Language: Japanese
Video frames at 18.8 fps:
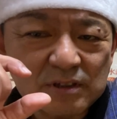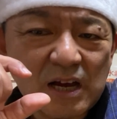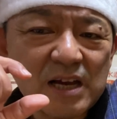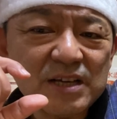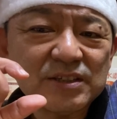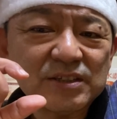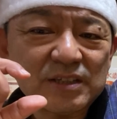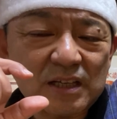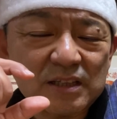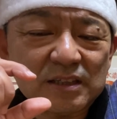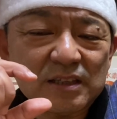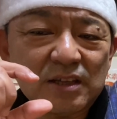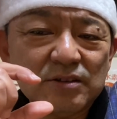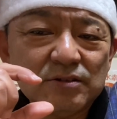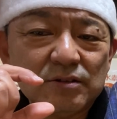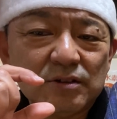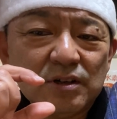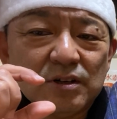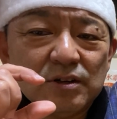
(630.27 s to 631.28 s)
感謝って
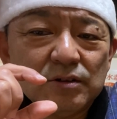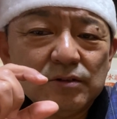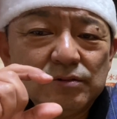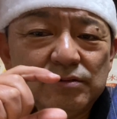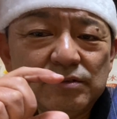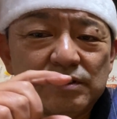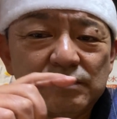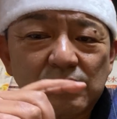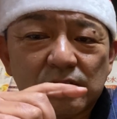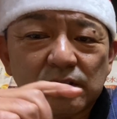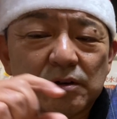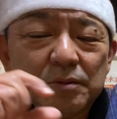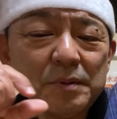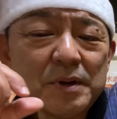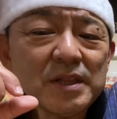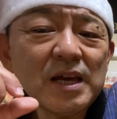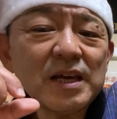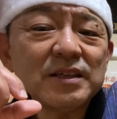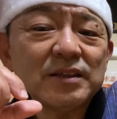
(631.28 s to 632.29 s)
いう風には飛
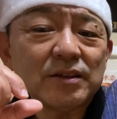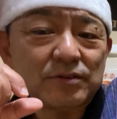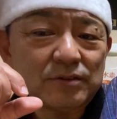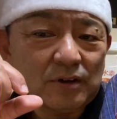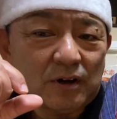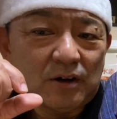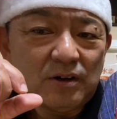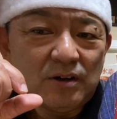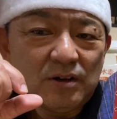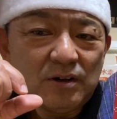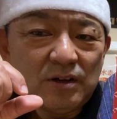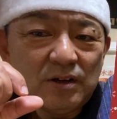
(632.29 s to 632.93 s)
べないんですよ。